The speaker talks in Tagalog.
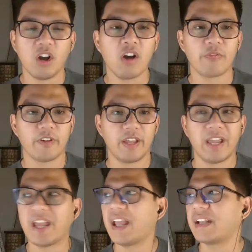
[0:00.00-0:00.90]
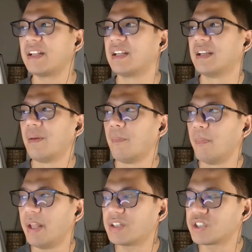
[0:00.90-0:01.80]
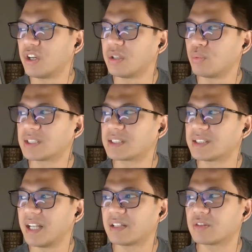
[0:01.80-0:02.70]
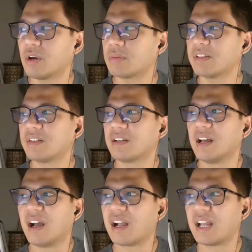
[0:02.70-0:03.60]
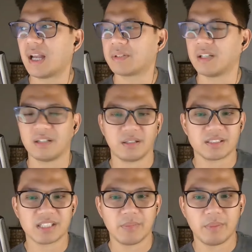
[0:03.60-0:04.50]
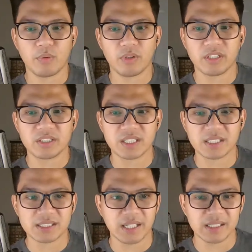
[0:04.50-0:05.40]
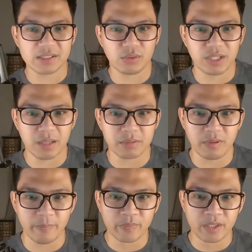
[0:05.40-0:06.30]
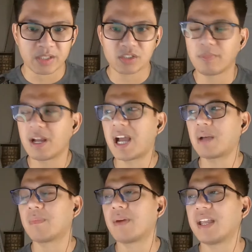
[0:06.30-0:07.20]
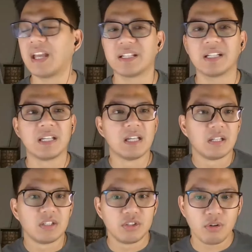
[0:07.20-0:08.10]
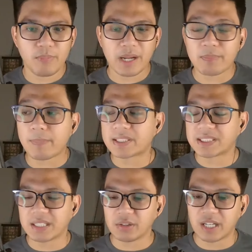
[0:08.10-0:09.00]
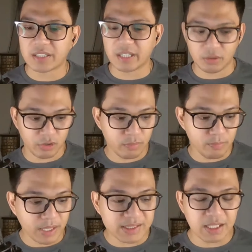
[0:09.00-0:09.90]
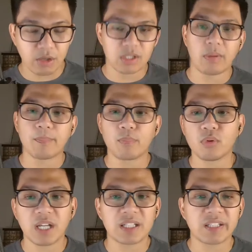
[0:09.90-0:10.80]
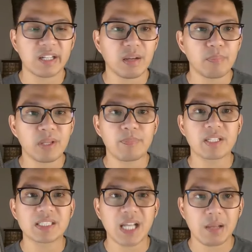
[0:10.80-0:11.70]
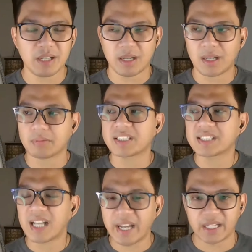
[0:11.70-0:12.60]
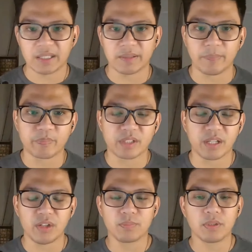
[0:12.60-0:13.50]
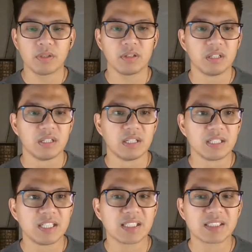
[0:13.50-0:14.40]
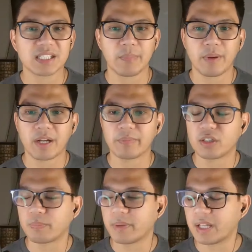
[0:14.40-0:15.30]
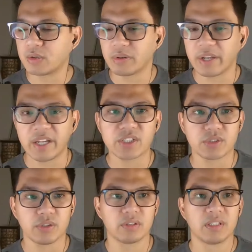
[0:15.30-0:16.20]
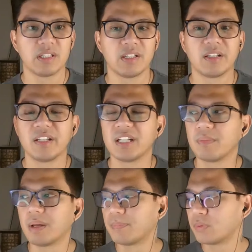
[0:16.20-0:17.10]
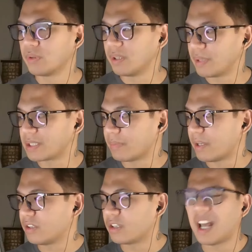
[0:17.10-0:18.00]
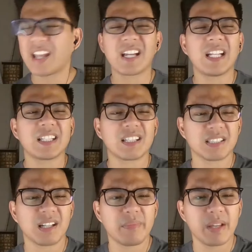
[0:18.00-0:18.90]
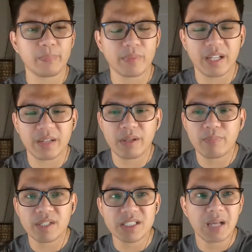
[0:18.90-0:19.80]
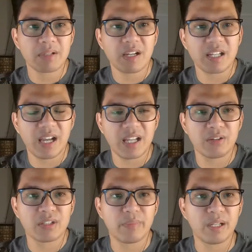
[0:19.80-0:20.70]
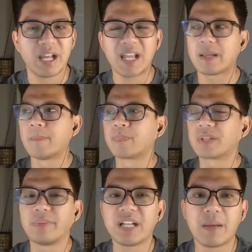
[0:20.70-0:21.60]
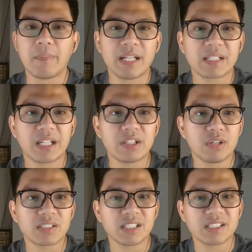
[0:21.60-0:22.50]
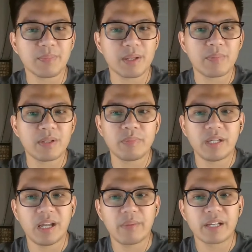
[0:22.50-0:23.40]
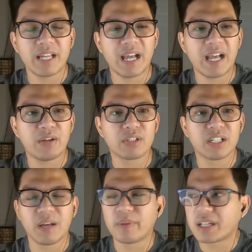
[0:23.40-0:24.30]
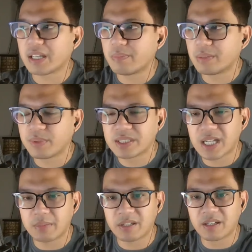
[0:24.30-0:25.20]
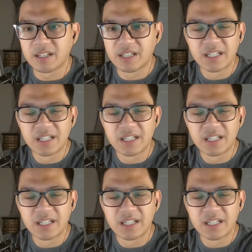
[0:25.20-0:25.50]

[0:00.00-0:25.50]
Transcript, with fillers: of and mentioned was Senator Angara, sabi po ni Chis Escudero. So mga kababayan, yung pagpapasigaw natin o yung pagsigaw naman po natin ng BP Sara, resign, ano po, dyan sa Department of Education, hindi naman po ibig sabihin yun, ay galit kasi kami kay BP Sara kaya ayaw namin. Ay, binabanatan nyo kasi si PBBM kaya ayaw na namin kay BP Sara.